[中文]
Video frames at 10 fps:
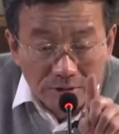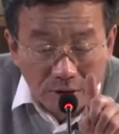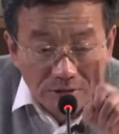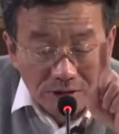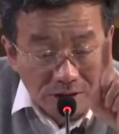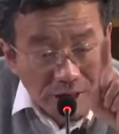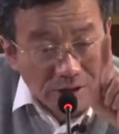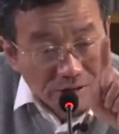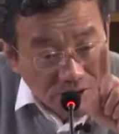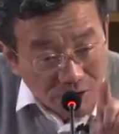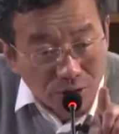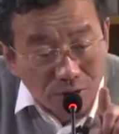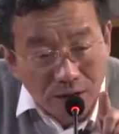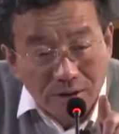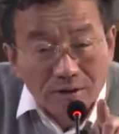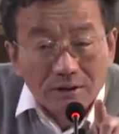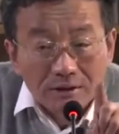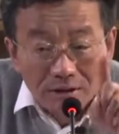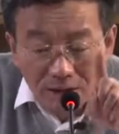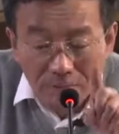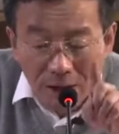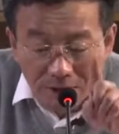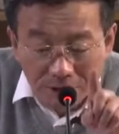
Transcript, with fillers: 同时间就指出了资本